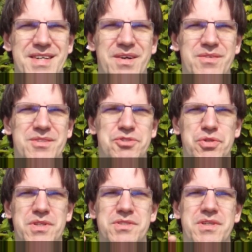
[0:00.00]
Und ein
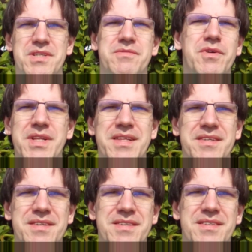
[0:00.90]
schönes sonniges
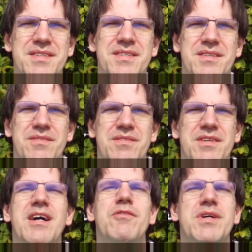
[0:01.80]
Wochenende und
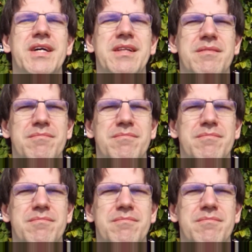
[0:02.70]
haut rein.